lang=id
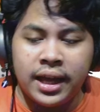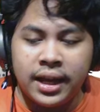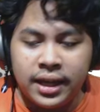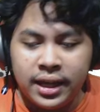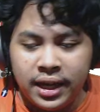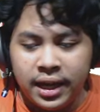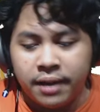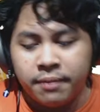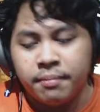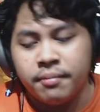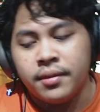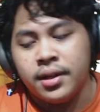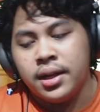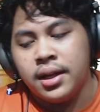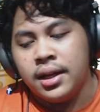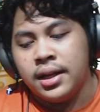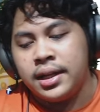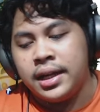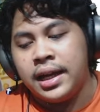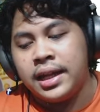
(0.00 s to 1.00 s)
lihat
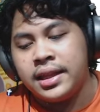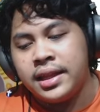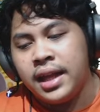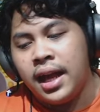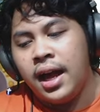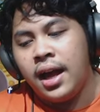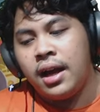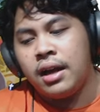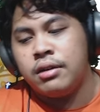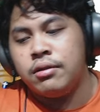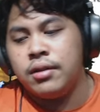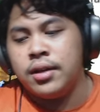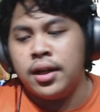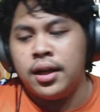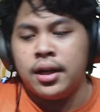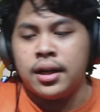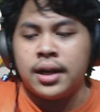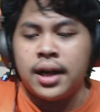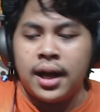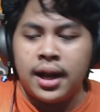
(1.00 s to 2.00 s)
kita
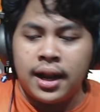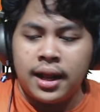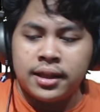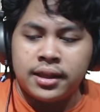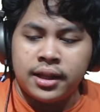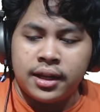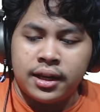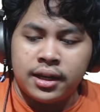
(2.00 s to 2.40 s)
uh, karakter